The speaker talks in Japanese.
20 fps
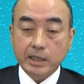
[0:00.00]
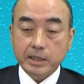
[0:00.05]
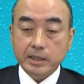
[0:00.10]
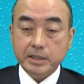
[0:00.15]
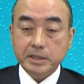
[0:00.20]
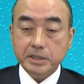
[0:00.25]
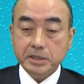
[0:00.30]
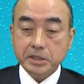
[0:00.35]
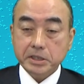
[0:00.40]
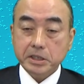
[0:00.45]

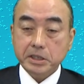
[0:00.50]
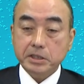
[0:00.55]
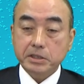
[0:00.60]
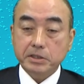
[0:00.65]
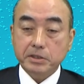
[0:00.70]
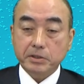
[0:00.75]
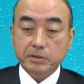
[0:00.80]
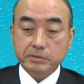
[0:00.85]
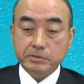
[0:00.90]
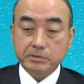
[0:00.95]
意識
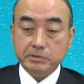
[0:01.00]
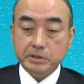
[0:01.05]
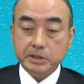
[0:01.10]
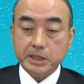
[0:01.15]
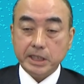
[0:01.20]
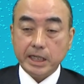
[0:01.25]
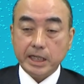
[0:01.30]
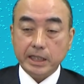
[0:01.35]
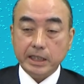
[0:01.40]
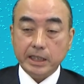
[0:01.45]
による
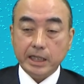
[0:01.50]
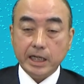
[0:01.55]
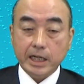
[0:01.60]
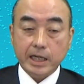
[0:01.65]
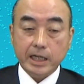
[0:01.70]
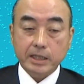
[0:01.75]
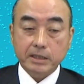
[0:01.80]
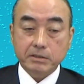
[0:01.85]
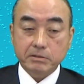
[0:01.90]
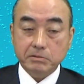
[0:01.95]
支配
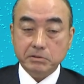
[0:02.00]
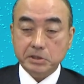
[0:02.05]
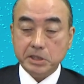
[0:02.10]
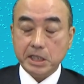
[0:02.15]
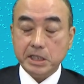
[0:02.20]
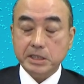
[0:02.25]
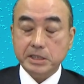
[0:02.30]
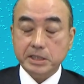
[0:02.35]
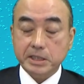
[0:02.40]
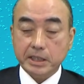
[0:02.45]
が優
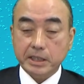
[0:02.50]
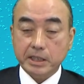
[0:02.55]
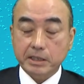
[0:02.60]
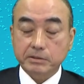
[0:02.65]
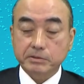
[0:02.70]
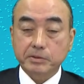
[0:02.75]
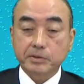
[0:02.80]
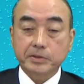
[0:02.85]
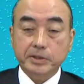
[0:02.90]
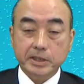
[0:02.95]
先され
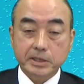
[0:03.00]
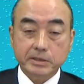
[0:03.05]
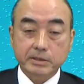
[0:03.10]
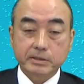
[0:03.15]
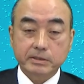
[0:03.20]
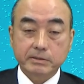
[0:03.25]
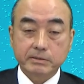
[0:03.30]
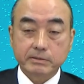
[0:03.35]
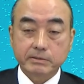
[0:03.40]
るのです。